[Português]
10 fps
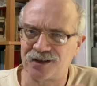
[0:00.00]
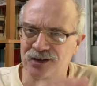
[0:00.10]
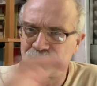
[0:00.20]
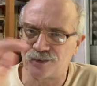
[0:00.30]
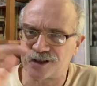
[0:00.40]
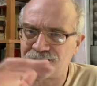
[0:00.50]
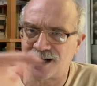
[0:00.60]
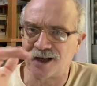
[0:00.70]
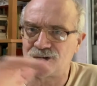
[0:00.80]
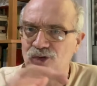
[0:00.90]
que são
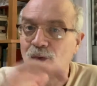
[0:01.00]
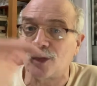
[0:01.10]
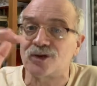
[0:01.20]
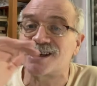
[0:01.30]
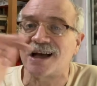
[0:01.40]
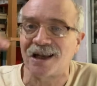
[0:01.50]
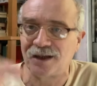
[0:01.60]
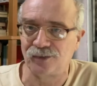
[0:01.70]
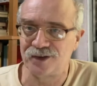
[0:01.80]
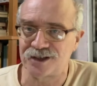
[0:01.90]
considerados do alto
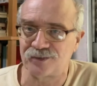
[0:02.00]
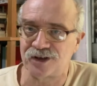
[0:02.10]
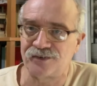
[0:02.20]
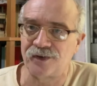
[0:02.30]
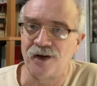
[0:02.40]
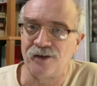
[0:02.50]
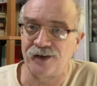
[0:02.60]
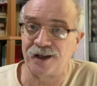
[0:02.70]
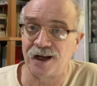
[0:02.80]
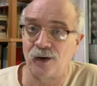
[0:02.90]
escalão do Executivo
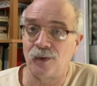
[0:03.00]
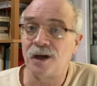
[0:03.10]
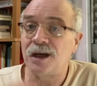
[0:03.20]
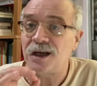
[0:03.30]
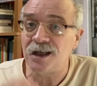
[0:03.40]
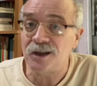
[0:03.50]
Federal. Em